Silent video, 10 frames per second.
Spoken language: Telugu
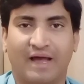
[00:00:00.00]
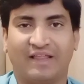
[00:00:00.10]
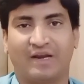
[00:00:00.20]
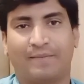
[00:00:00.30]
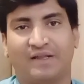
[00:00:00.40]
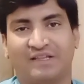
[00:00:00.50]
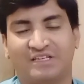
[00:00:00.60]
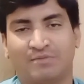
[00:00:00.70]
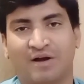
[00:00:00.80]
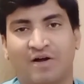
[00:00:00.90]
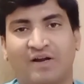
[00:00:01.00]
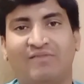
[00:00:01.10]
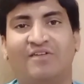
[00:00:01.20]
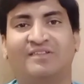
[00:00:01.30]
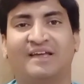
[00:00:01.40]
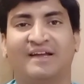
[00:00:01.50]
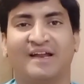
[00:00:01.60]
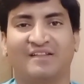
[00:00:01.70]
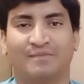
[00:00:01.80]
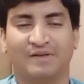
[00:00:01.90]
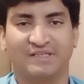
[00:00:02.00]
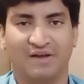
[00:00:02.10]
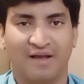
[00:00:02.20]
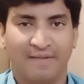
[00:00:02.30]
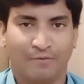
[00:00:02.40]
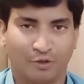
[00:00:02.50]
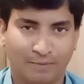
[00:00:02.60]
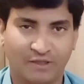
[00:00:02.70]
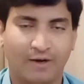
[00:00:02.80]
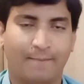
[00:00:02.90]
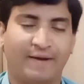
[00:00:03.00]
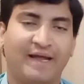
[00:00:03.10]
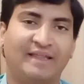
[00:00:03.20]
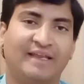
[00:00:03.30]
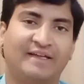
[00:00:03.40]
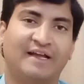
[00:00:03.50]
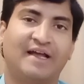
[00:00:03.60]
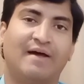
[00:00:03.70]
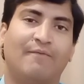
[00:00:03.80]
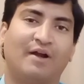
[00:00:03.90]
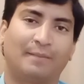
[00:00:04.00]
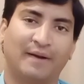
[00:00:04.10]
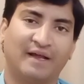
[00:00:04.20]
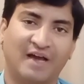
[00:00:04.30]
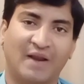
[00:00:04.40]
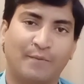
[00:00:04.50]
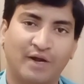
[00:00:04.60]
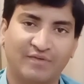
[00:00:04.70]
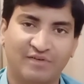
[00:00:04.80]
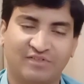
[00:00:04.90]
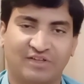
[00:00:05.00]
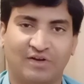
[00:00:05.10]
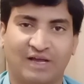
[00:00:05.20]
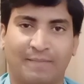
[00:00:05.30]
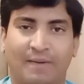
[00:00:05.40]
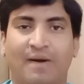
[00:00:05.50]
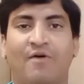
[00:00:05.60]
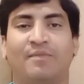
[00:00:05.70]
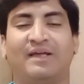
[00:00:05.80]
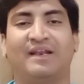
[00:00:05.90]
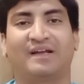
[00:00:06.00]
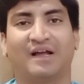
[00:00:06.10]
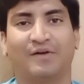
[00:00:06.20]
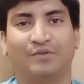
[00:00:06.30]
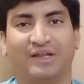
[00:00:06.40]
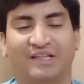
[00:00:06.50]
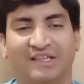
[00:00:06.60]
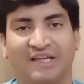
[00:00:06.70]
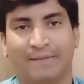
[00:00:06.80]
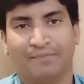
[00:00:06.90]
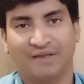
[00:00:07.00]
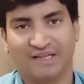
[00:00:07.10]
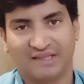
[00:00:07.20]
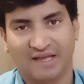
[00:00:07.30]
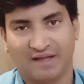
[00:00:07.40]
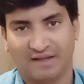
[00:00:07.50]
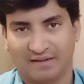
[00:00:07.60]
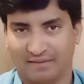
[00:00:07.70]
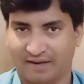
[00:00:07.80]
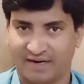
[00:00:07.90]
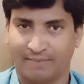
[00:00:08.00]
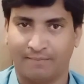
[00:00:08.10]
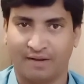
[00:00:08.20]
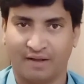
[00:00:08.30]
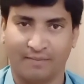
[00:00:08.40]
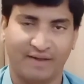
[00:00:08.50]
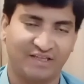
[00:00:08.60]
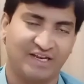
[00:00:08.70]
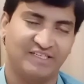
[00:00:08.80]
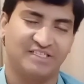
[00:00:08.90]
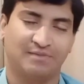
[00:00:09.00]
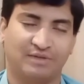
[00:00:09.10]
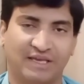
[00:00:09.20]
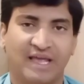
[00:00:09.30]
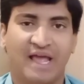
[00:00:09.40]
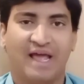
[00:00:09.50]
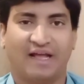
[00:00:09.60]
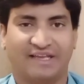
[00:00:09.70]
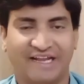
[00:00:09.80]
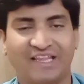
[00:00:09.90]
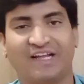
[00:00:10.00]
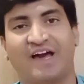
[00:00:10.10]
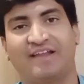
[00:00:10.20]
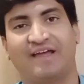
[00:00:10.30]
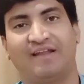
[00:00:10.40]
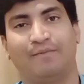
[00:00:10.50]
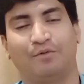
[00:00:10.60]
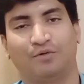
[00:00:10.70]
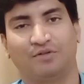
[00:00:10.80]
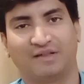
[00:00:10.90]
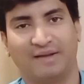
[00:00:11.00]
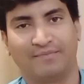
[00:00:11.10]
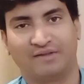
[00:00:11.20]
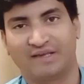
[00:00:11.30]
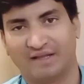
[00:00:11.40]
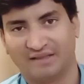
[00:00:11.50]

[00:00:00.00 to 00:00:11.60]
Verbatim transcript: పైన ఆధారపడ్డ దేశం కాబట్టి వ్యవసాయ రంగానికి సంబంధించిన ఉత్పత్తులపైన అదే రకంగా వాటిపైన కార్పొరేట్ వ్యవస్థ యొక్క ప్రభావం ఏ రకంగా ఉందనేది నిన్న అక్కడ భారతీయ రాష్ట్ర సమితి కేంద్ర కార్యాలయంలో సేమ్